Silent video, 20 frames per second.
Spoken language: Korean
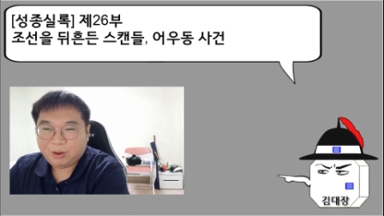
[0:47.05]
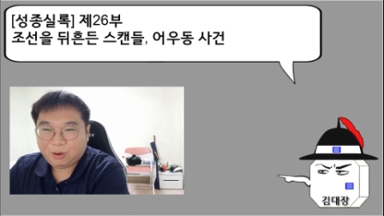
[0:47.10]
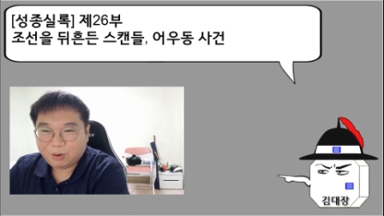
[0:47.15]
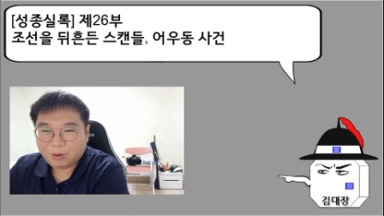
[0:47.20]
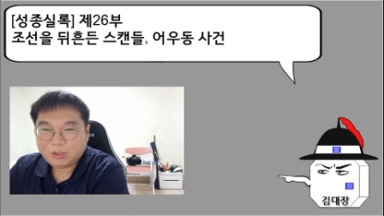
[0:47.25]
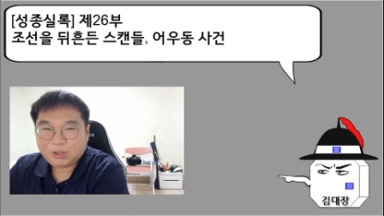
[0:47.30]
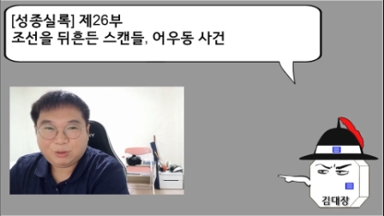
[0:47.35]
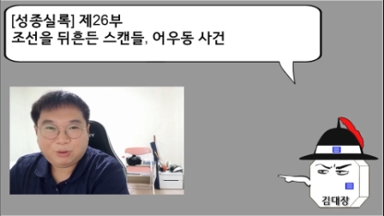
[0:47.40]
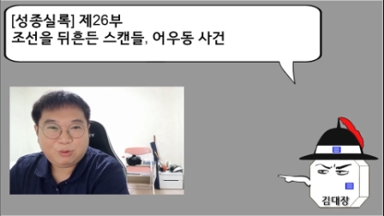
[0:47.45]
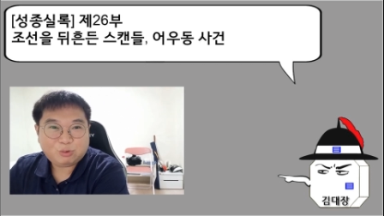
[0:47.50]

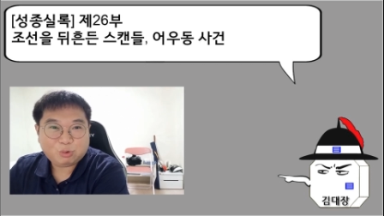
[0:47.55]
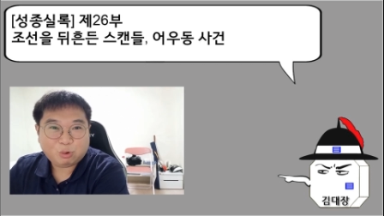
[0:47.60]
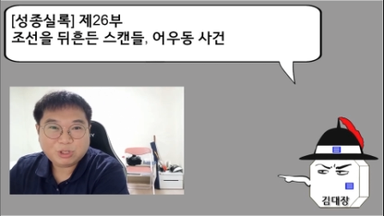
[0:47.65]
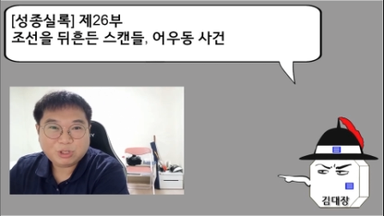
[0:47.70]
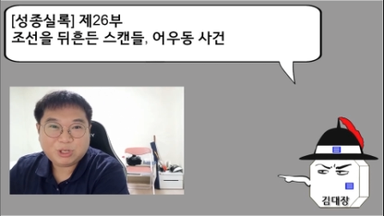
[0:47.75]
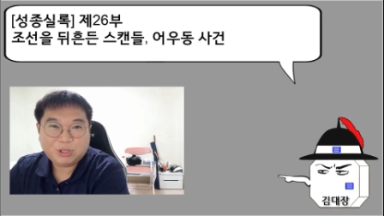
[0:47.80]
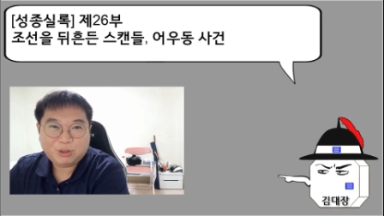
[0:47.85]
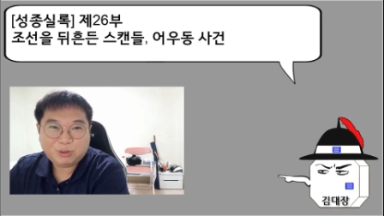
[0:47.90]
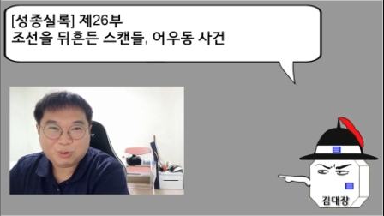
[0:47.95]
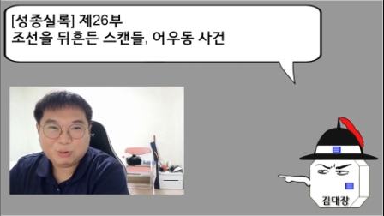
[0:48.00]
어쨌든
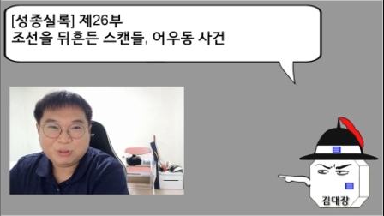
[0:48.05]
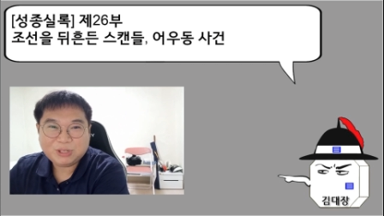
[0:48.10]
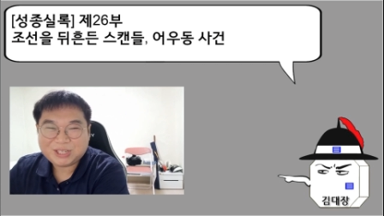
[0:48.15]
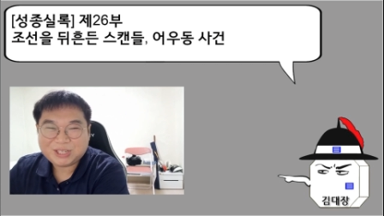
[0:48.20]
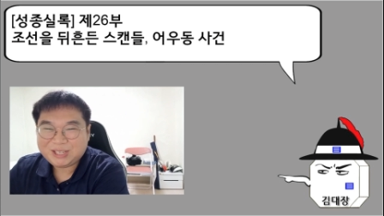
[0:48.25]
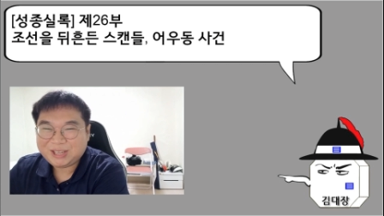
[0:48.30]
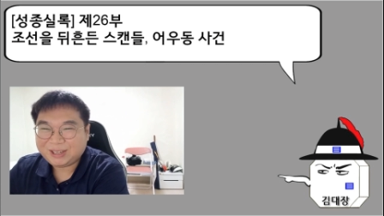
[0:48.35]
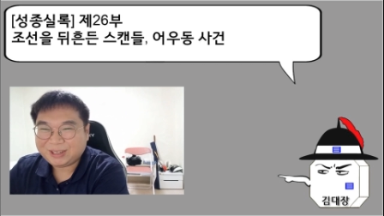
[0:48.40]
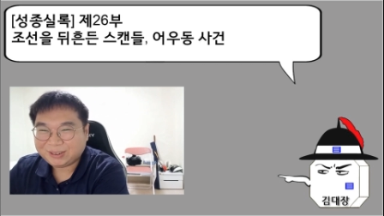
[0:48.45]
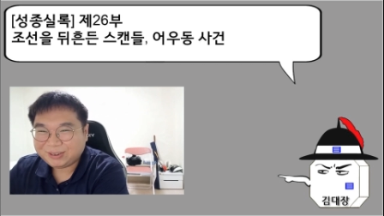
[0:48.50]
종친은
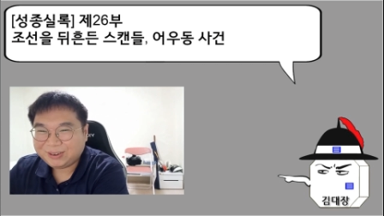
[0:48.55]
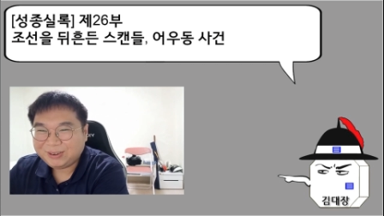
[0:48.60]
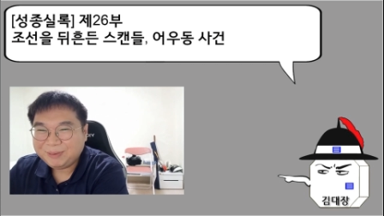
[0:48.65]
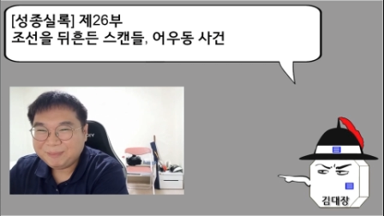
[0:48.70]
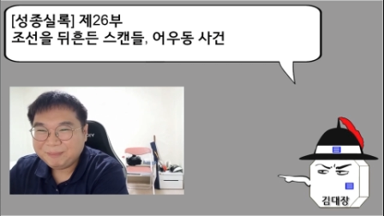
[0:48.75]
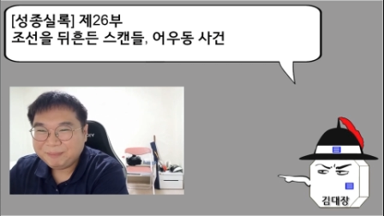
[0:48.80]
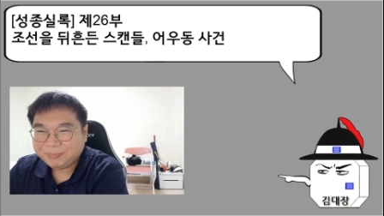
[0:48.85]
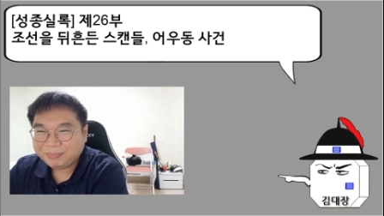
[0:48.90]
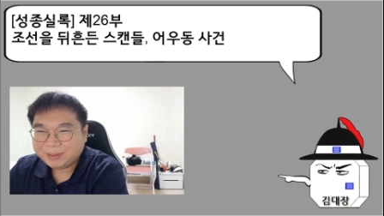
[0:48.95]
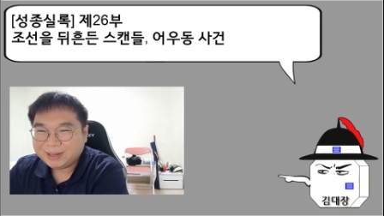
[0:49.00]

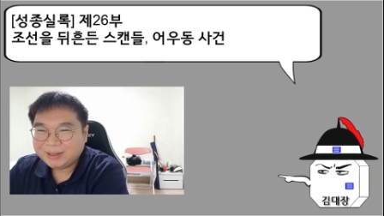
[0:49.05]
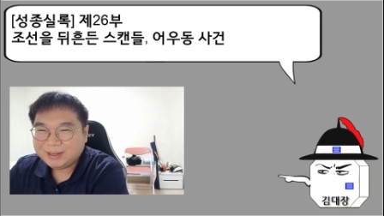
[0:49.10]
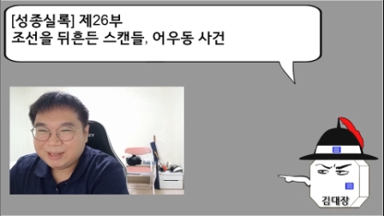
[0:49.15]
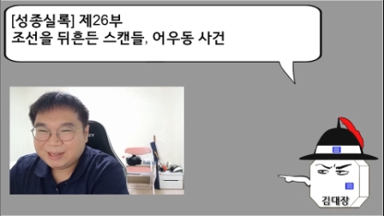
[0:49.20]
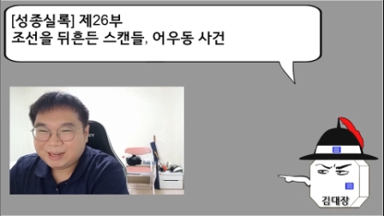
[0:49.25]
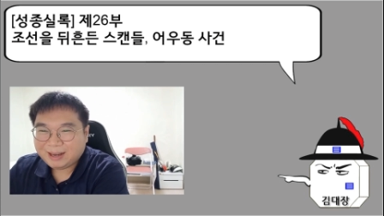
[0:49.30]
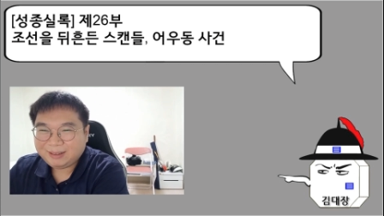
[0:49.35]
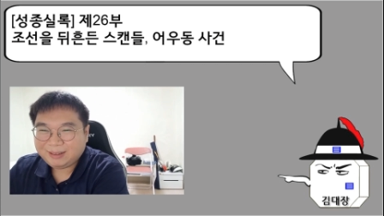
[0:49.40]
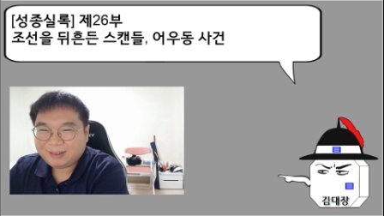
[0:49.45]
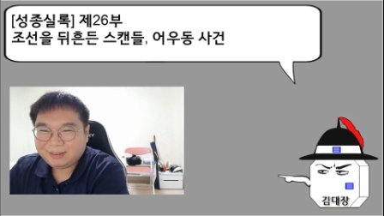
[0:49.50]
종친이에요.
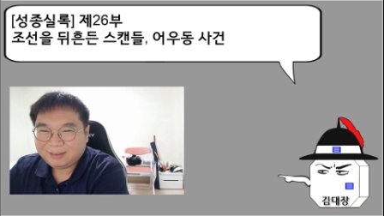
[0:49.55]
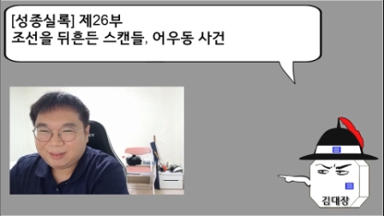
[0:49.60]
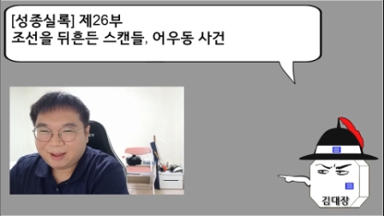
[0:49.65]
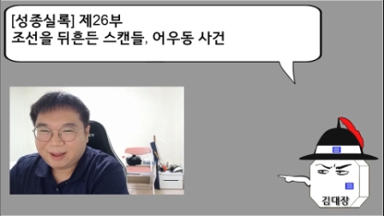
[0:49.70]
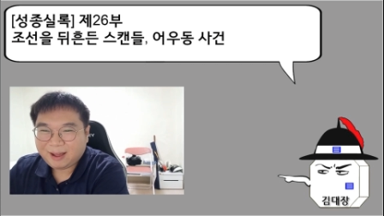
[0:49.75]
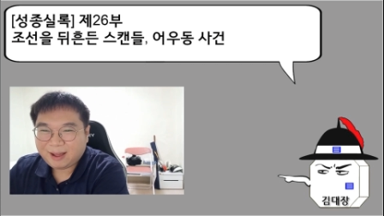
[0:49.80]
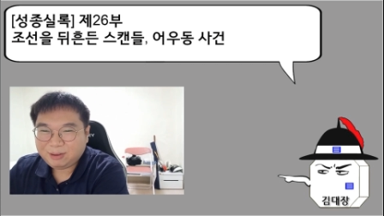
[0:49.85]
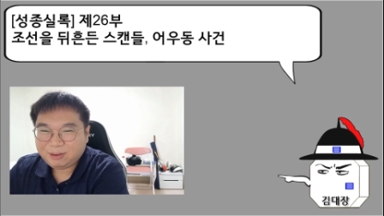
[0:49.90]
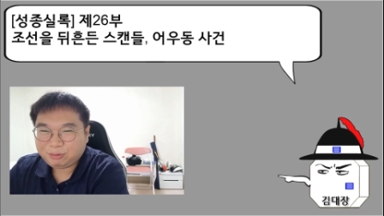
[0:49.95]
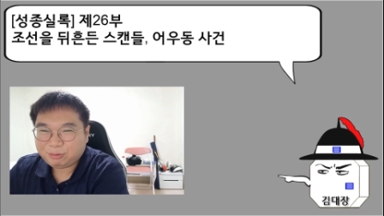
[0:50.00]
하여튼
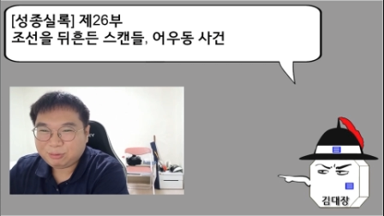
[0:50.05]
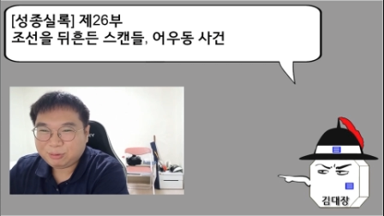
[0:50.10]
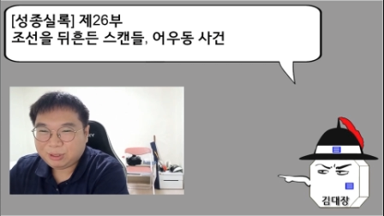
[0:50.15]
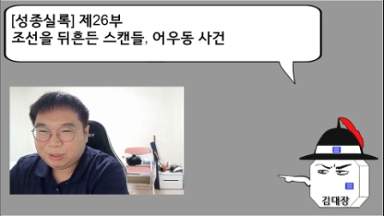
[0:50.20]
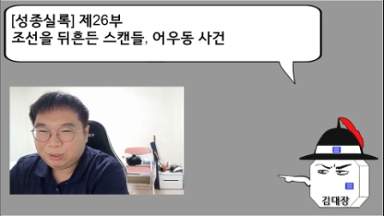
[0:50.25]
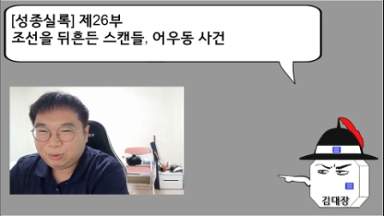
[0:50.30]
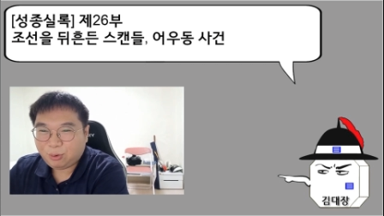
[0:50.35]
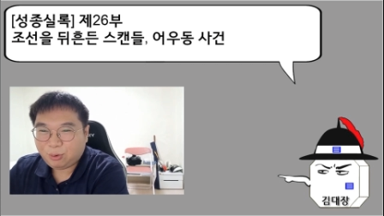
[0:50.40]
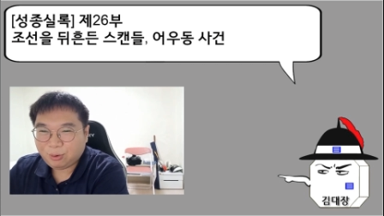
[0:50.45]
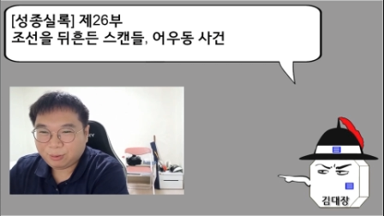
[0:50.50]
태강수,
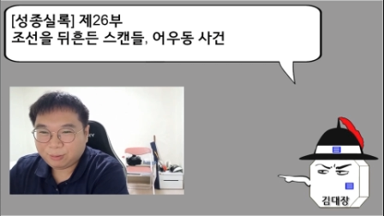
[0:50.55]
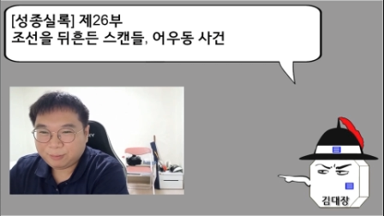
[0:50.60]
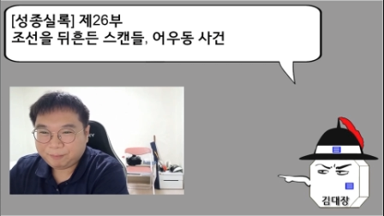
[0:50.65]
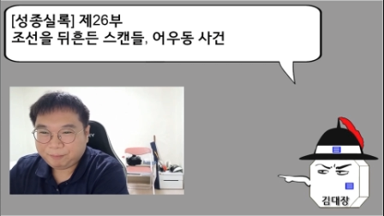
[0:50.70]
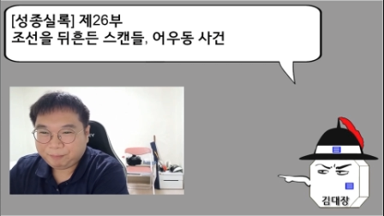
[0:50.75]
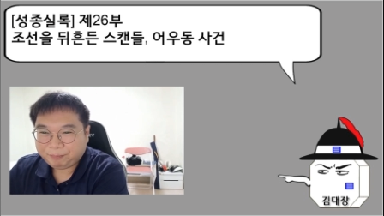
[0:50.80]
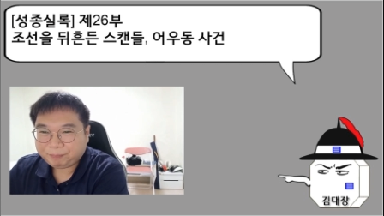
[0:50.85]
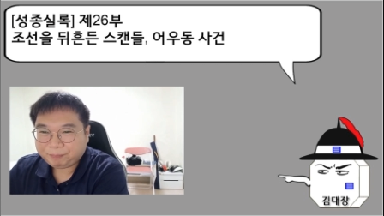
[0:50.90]
이동.